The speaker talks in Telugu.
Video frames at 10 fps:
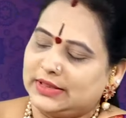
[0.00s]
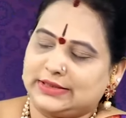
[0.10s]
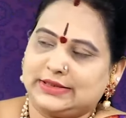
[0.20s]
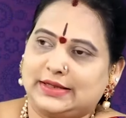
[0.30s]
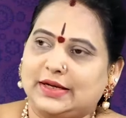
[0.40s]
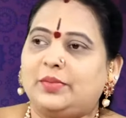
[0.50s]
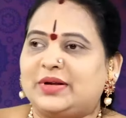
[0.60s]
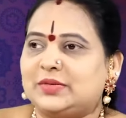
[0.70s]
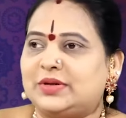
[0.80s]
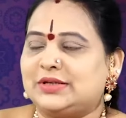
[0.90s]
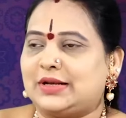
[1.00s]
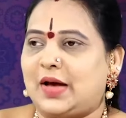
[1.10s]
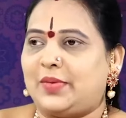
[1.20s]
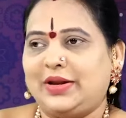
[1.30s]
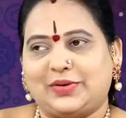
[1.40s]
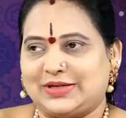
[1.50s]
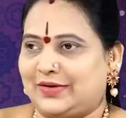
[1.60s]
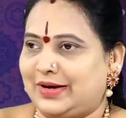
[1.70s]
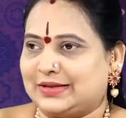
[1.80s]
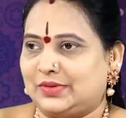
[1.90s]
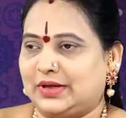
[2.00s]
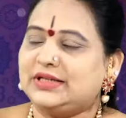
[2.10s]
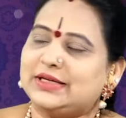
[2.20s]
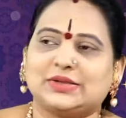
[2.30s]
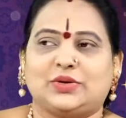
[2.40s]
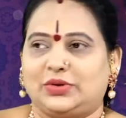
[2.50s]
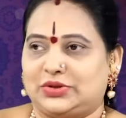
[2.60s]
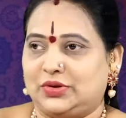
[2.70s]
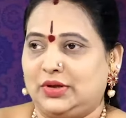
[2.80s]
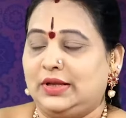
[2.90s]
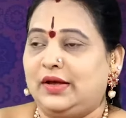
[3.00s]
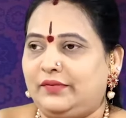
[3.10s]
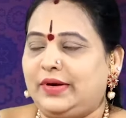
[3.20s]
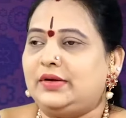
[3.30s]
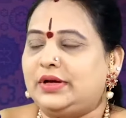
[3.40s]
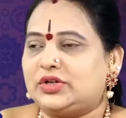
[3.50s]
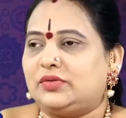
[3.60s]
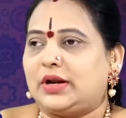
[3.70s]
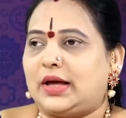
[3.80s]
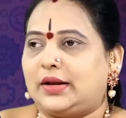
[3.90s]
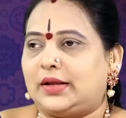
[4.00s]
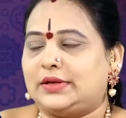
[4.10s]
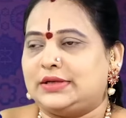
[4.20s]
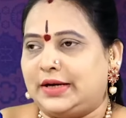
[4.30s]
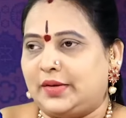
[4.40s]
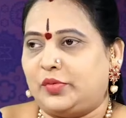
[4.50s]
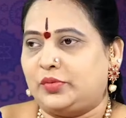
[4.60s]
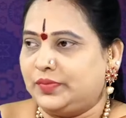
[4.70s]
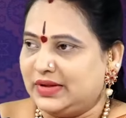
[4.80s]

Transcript: ఖచ్చితంగా మంచి మంచి లాభాలే వచ్చే అవకాశం ఉంది కనుక చేసుకోవచ్చు వీళ్ళు ఈశ్వర ఆరాధన చేయడము